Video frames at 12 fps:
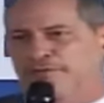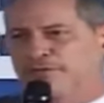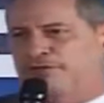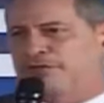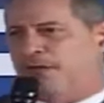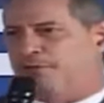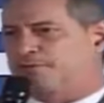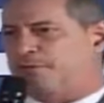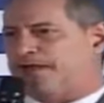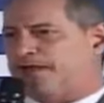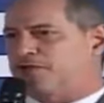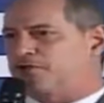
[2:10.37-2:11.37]
voltamos
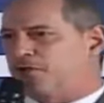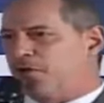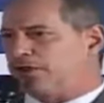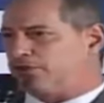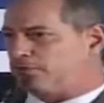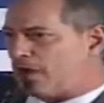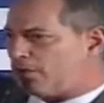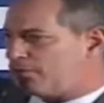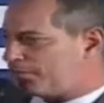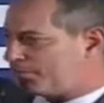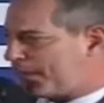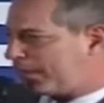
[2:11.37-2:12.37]
para 18,
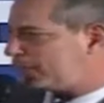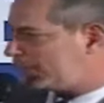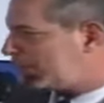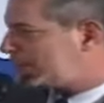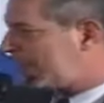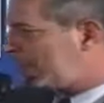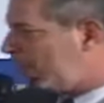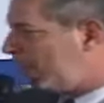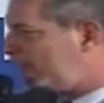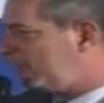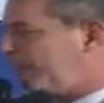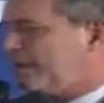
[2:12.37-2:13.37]
algo perto de
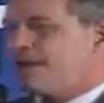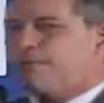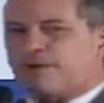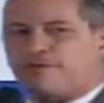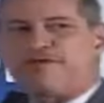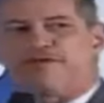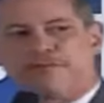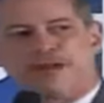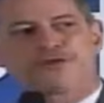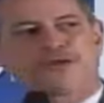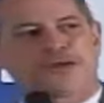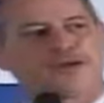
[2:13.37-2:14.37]
19. Provavelmente o ano